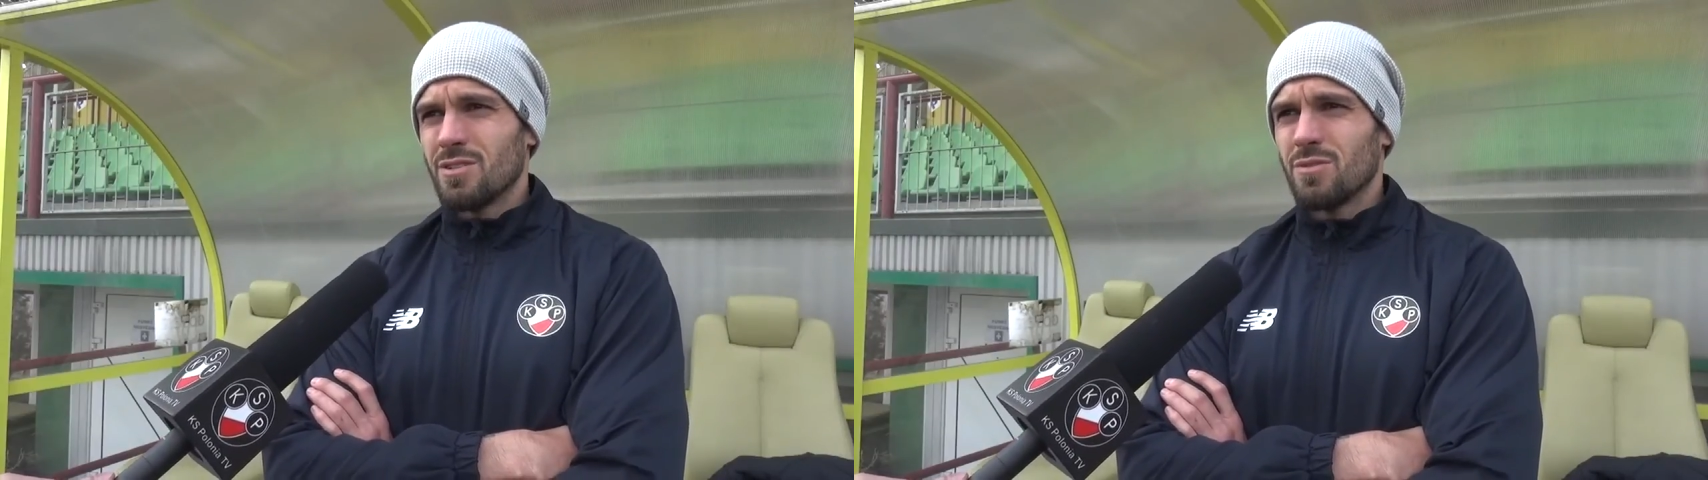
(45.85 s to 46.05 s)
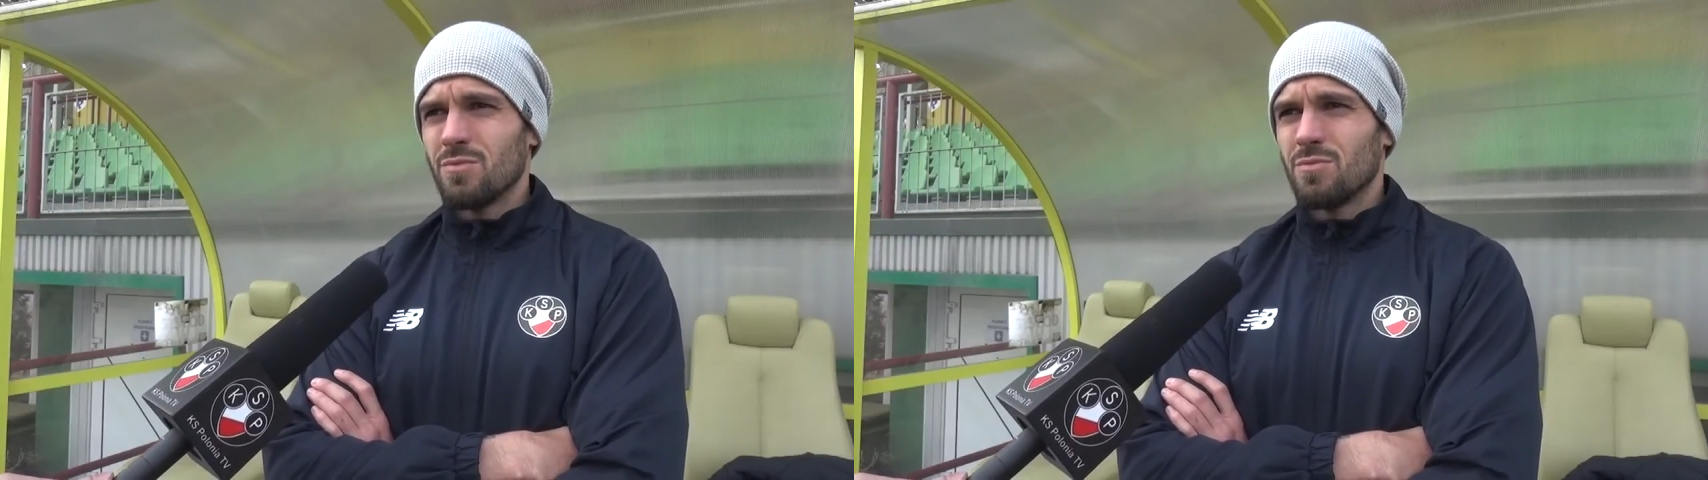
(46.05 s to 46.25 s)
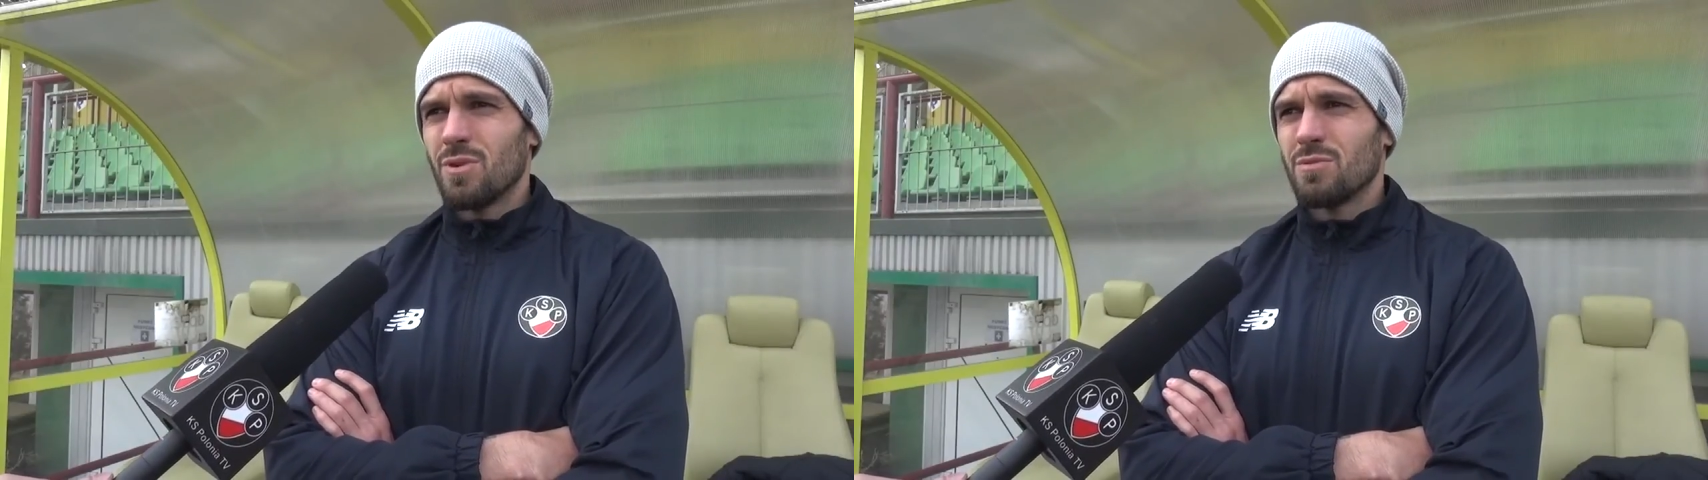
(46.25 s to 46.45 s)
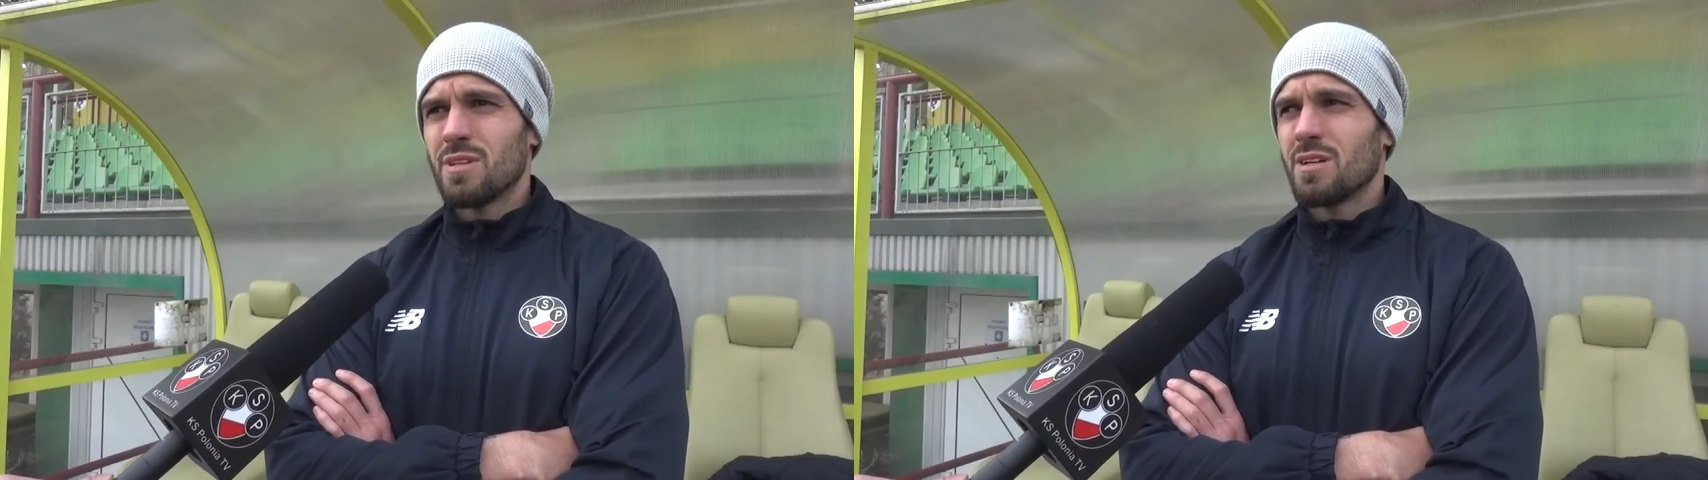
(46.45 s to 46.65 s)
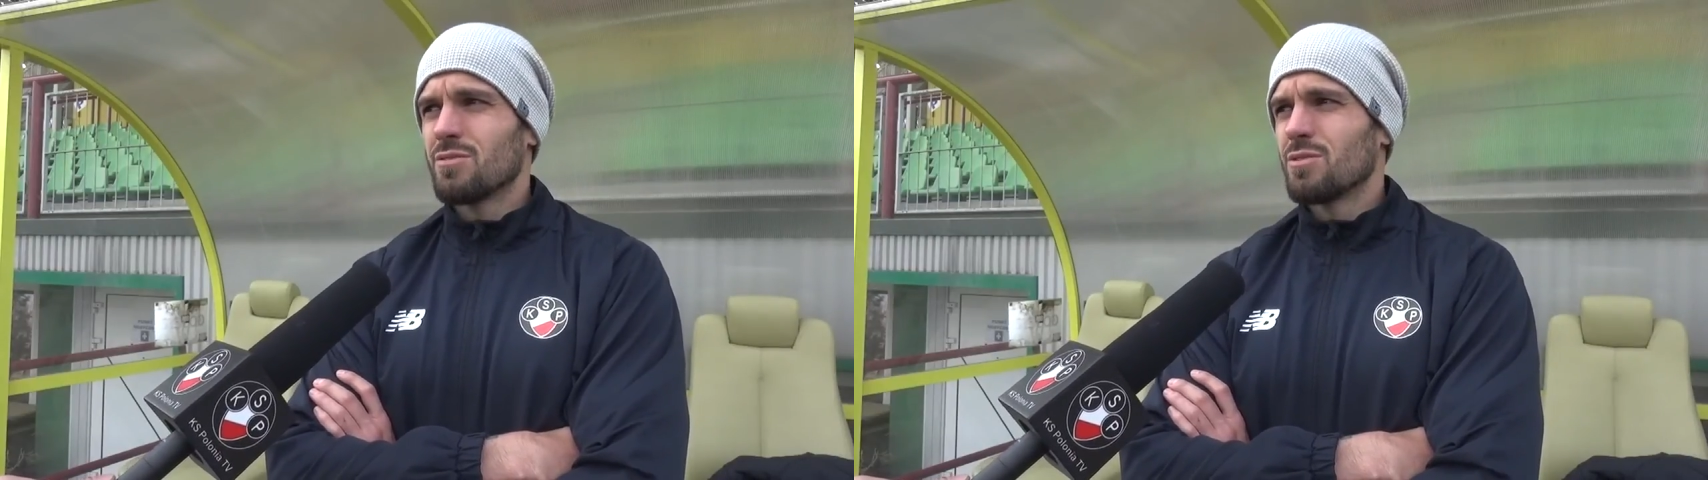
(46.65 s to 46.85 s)
że moim
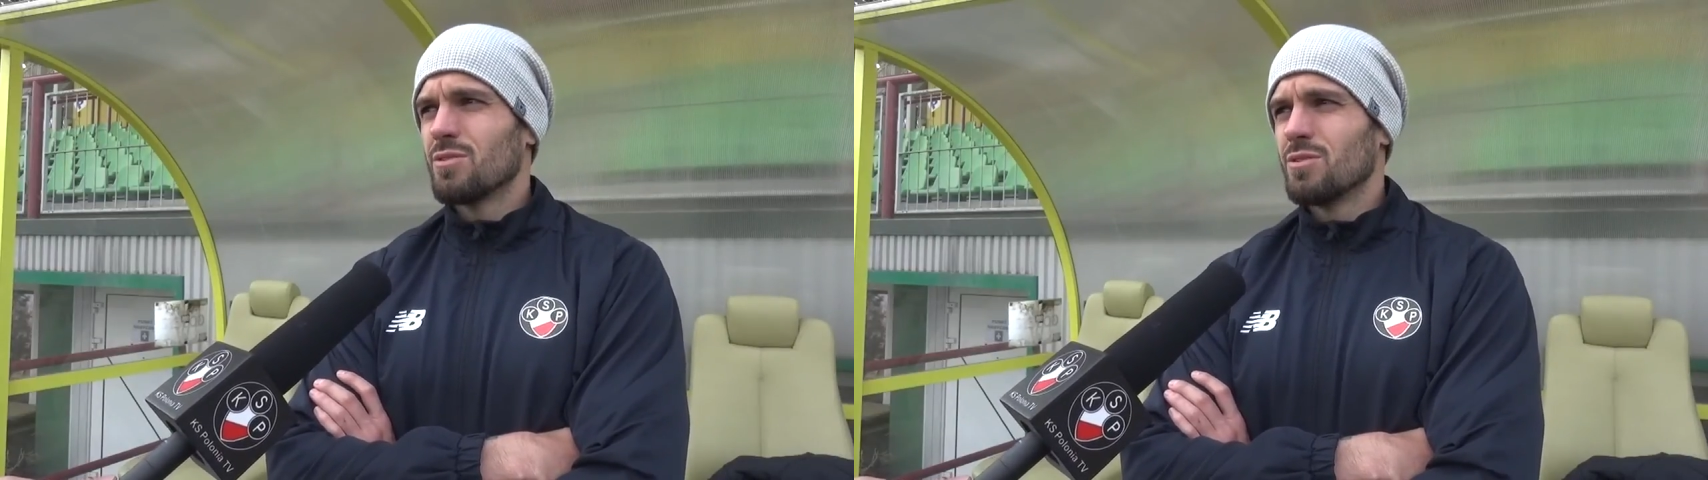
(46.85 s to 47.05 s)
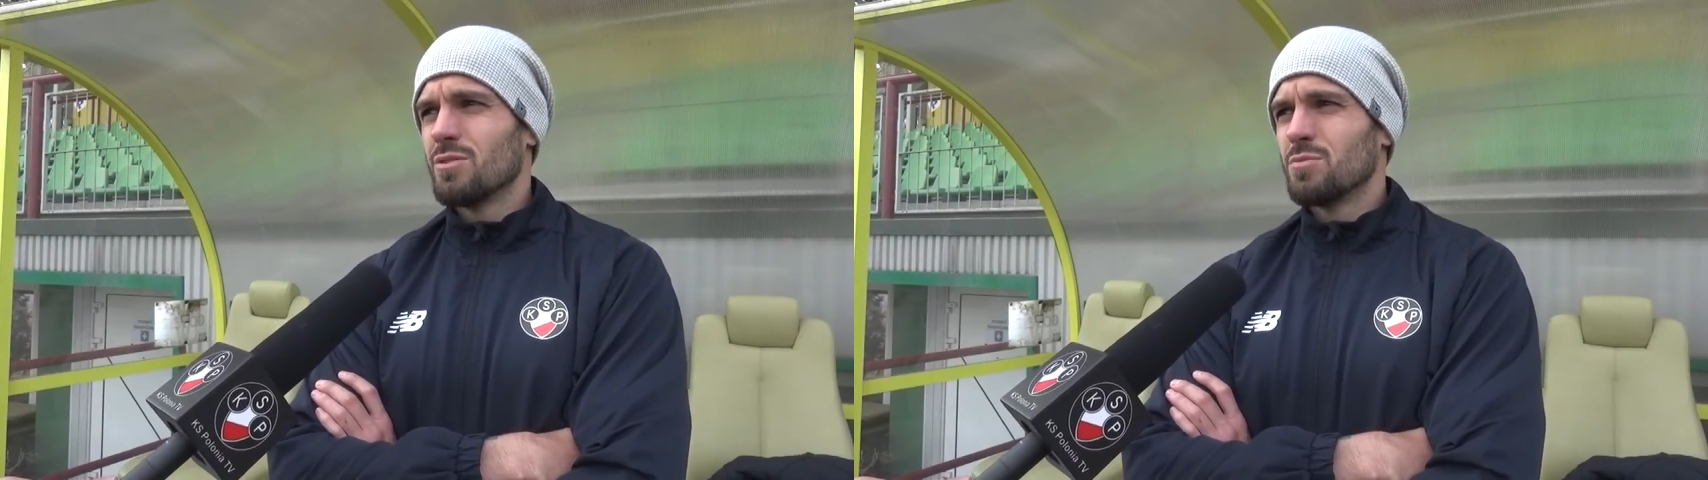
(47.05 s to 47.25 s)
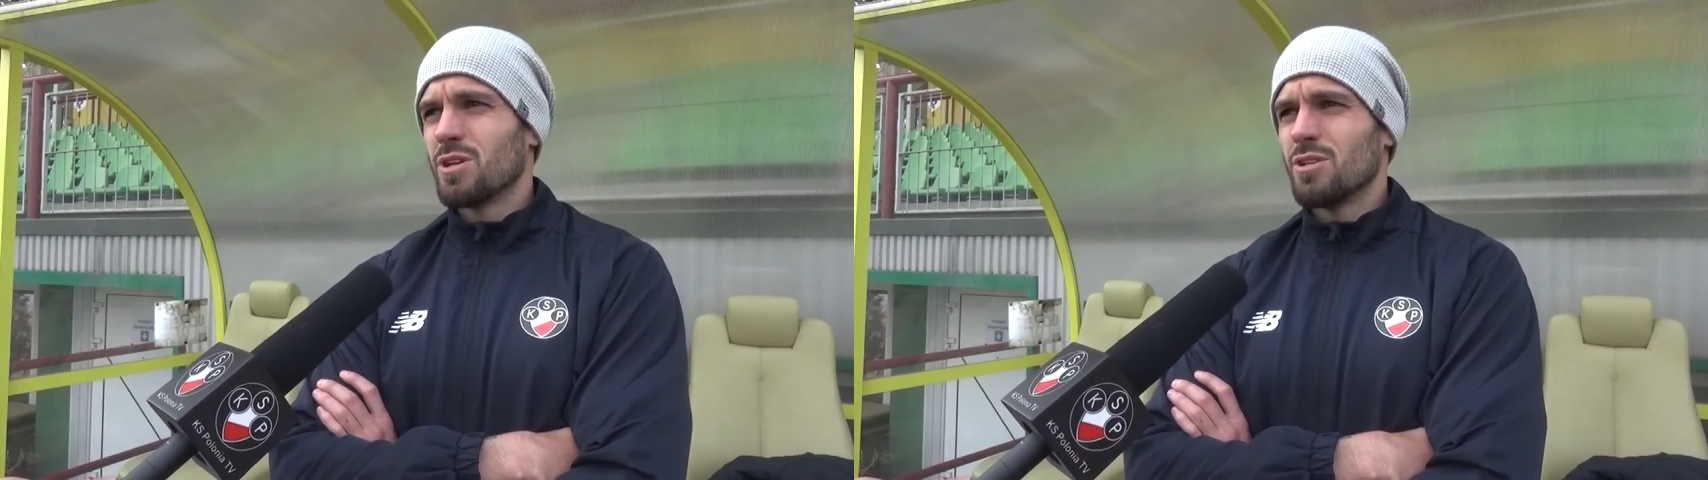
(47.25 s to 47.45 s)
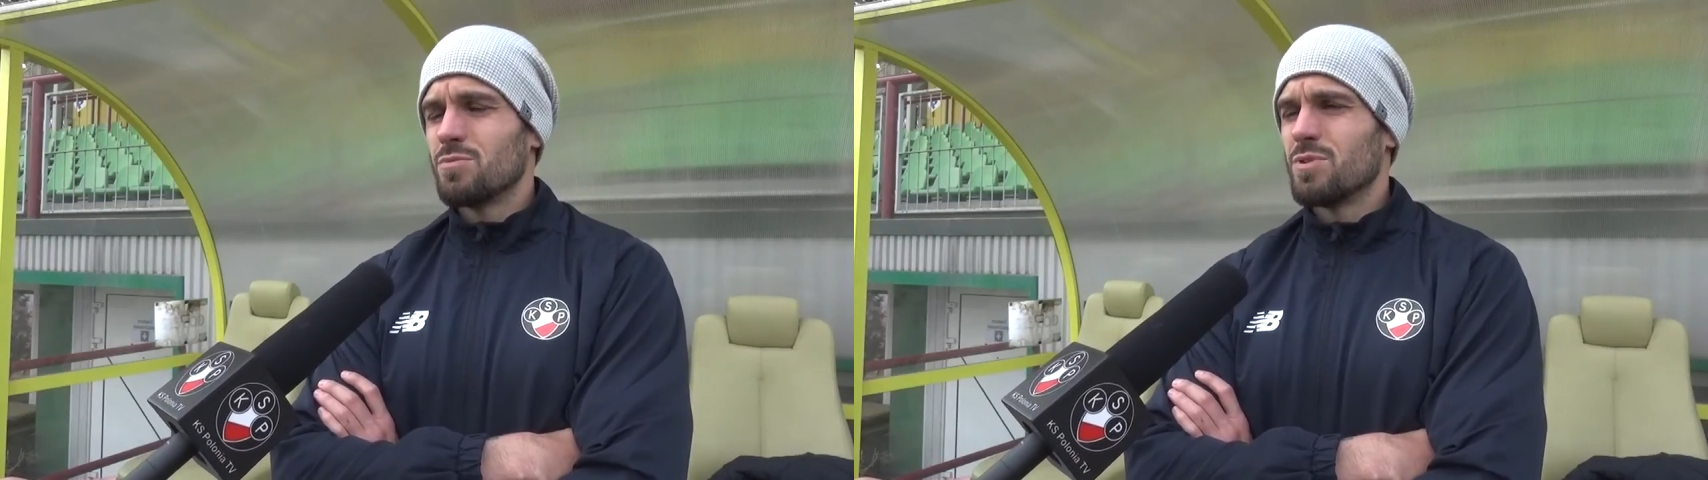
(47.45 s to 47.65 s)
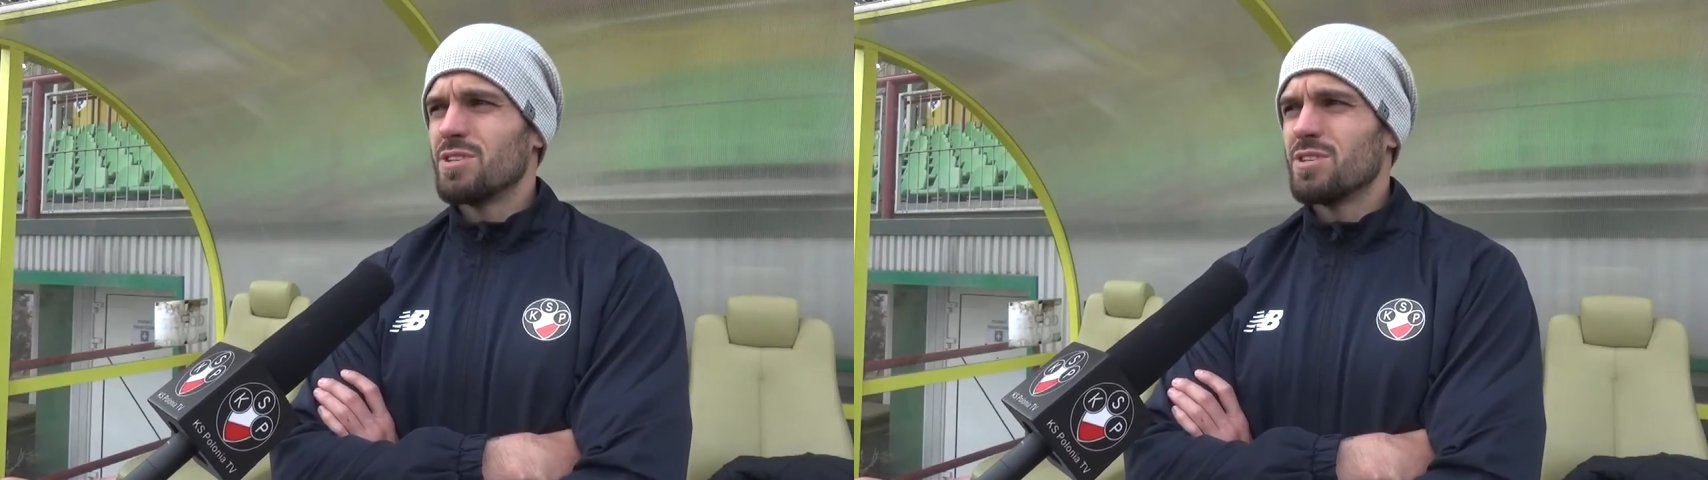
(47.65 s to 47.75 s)
zdaniem przejęliśmy